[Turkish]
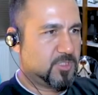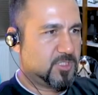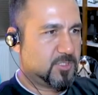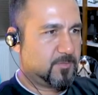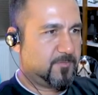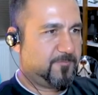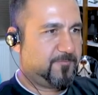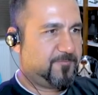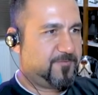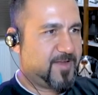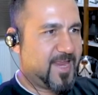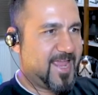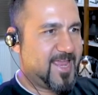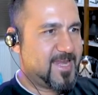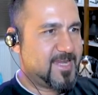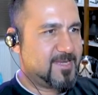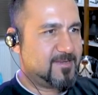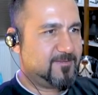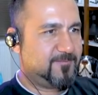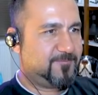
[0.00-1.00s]
Şimdi fren.
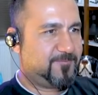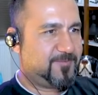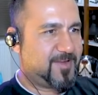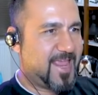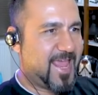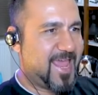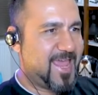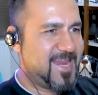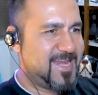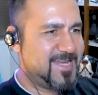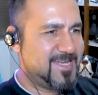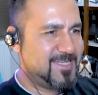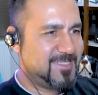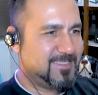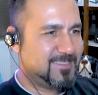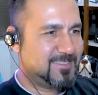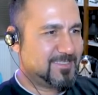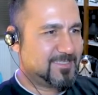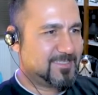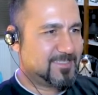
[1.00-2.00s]
Fren.
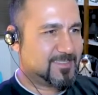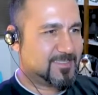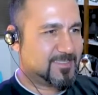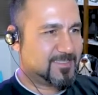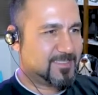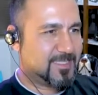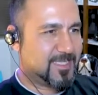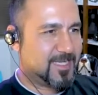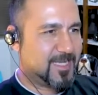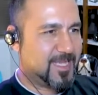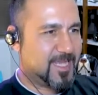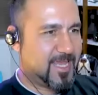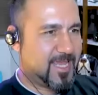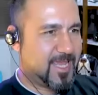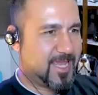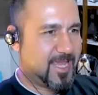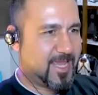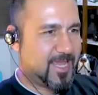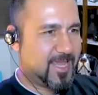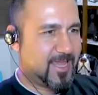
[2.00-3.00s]
Ağlamak
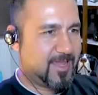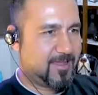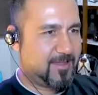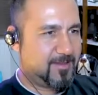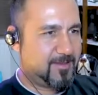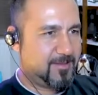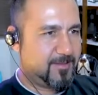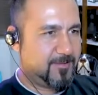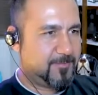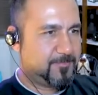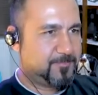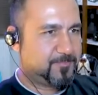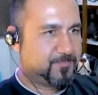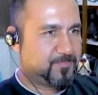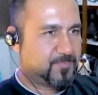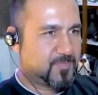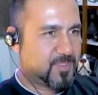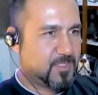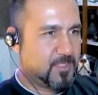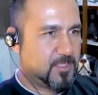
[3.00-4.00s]
Geriye. var. Burkan
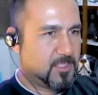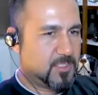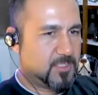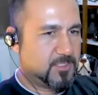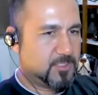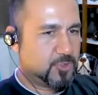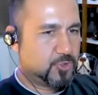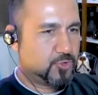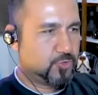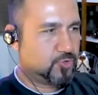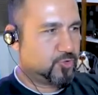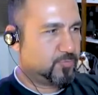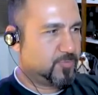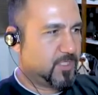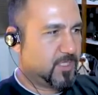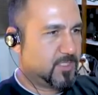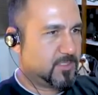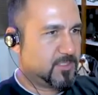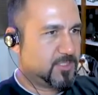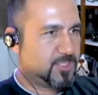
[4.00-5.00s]
ağlamak var. Yardır çocuğum
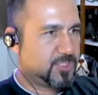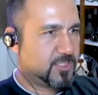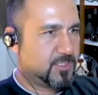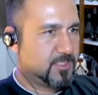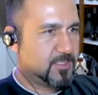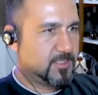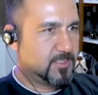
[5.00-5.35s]
yardır.